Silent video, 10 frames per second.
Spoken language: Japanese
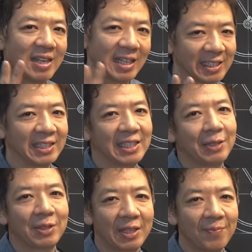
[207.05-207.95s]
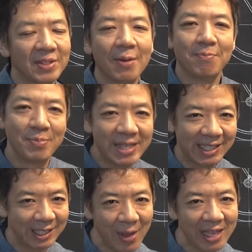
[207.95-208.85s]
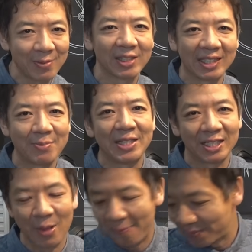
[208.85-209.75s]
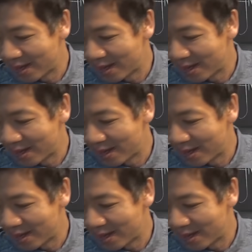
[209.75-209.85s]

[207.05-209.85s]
出させてきましたじゃあ3つ目いきますね3つ目